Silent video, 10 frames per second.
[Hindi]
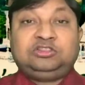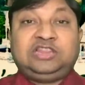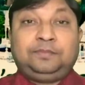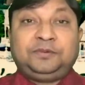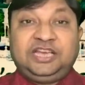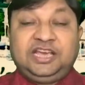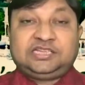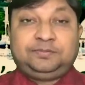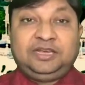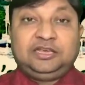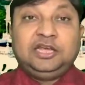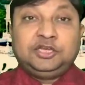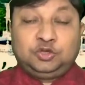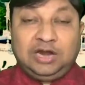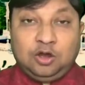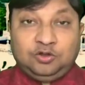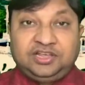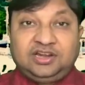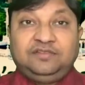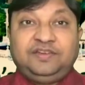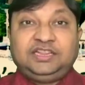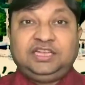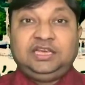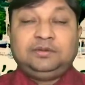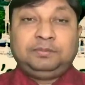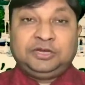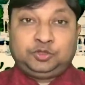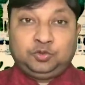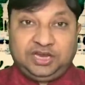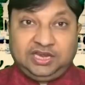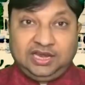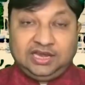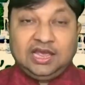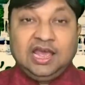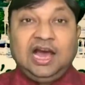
उत्तर प्रदेश में चुनाव की रणभेदी बच चुकी है